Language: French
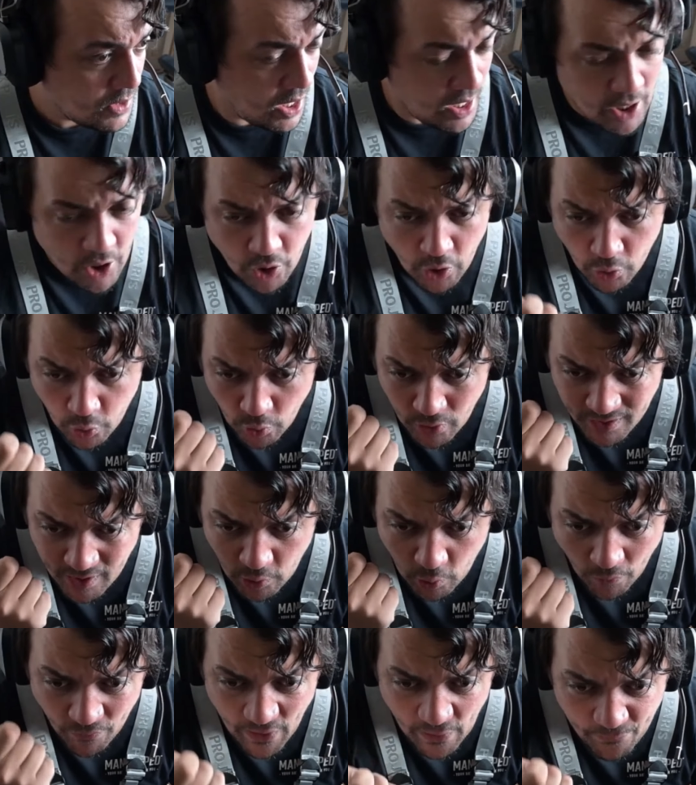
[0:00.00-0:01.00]
Et les gens, tout ce qu'ils
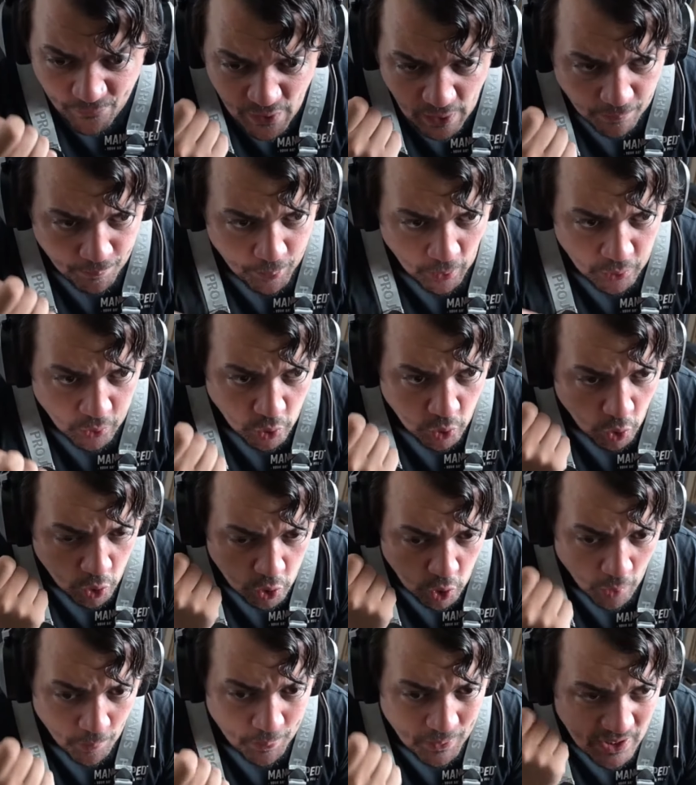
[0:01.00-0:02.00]
trouvent à faire pendant ce
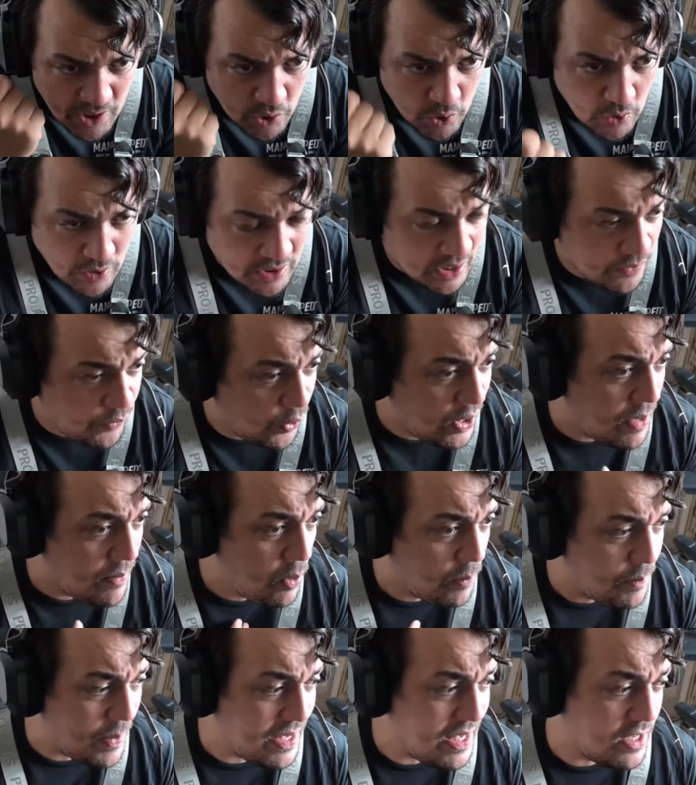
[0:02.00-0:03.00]
temps précieux, c'est de voler mon
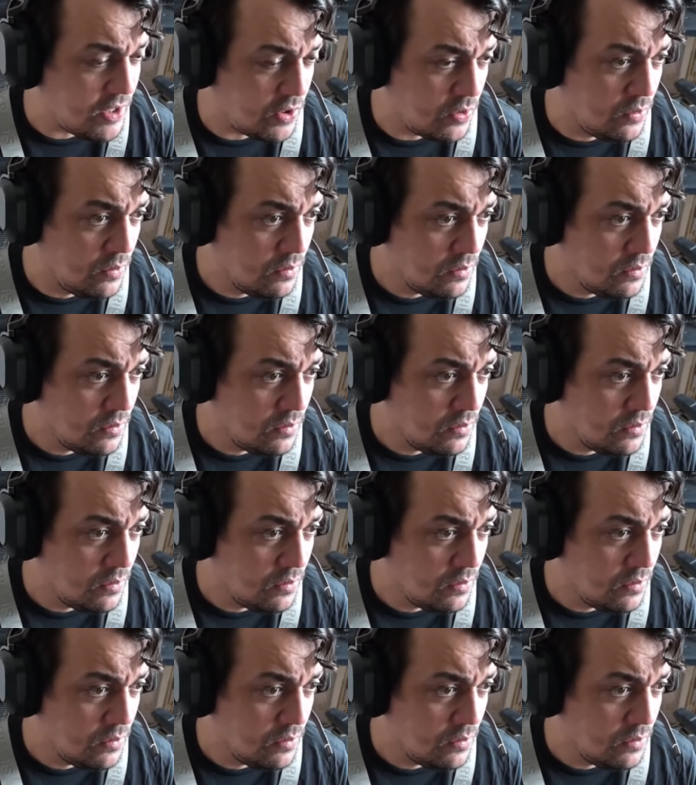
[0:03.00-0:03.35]
paillasson.